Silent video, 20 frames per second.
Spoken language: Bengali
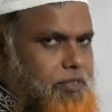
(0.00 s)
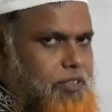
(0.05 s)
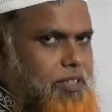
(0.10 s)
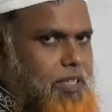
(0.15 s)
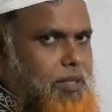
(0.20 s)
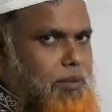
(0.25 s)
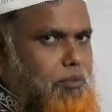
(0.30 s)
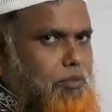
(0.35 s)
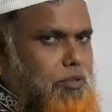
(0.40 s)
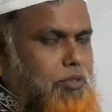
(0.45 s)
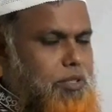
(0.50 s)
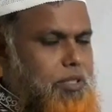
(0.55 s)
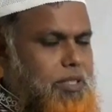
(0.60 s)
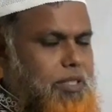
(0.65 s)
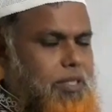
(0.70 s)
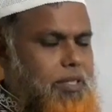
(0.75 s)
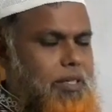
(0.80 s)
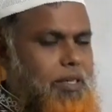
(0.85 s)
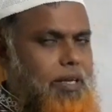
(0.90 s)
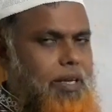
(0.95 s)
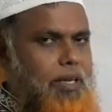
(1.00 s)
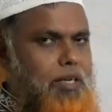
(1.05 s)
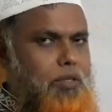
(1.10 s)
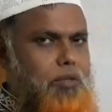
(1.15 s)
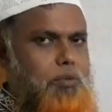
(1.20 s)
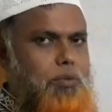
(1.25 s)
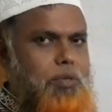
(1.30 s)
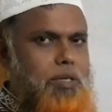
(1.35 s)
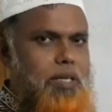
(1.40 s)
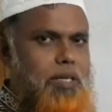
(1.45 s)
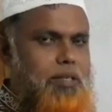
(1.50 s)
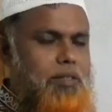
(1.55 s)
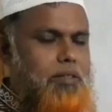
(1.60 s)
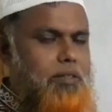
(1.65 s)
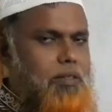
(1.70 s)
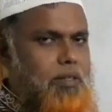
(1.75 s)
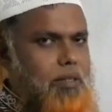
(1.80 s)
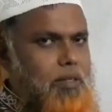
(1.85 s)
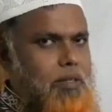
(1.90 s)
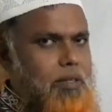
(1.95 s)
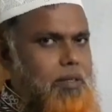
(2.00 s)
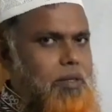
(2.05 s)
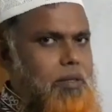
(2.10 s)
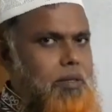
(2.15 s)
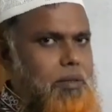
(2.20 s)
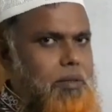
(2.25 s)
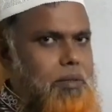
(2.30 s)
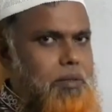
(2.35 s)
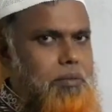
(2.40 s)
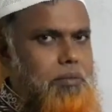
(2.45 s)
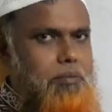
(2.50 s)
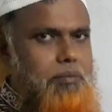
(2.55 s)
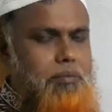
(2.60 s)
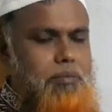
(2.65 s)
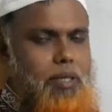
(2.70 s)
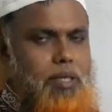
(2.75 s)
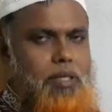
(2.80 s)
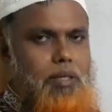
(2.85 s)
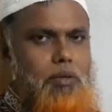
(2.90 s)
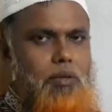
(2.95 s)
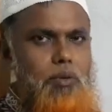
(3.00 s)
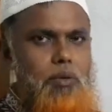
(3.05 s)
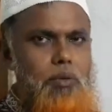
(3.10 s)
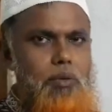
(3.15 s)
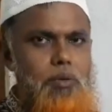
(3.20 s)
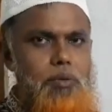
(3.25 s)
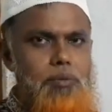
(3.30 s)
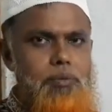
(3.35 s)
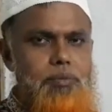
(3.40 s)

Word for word: জানবো যে এনকোডার মানে হলো